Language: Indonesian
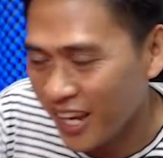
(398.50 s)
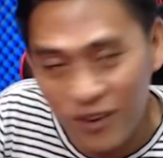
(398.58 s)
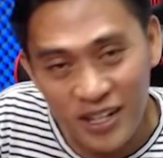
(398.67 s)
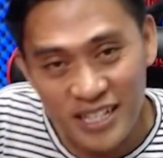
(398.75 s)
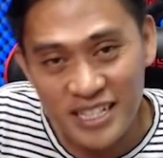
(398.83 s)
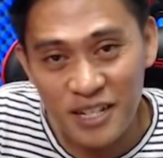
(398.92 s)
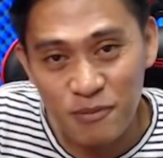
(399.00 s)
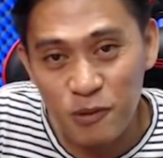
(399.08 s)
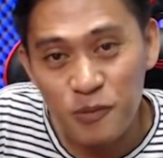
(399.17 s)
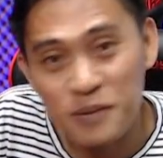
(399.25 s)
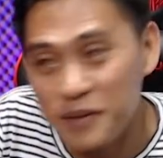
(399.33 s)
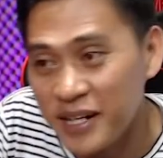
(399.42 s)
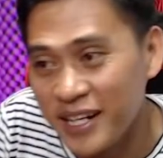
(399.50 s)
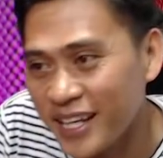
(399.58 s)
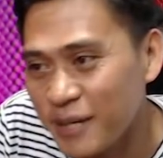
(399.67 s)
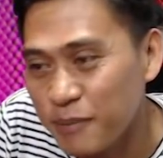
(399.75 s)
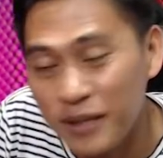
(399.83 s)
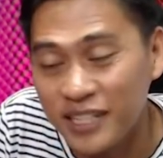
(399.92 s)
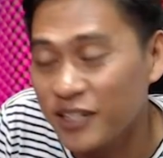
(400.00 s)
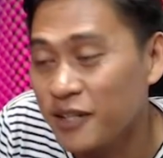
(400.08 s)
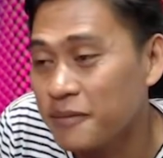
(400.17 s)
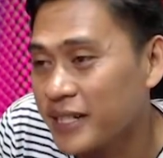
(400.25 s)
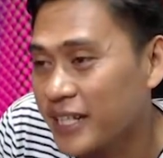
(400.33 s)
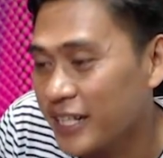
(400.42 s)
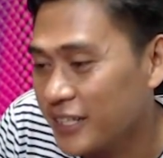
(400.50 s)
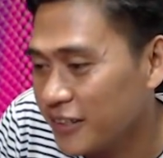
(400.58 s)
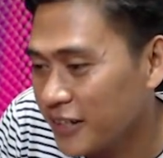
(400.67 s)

Kalau udah Giant Bomb gimana ya? Apalagi double ya.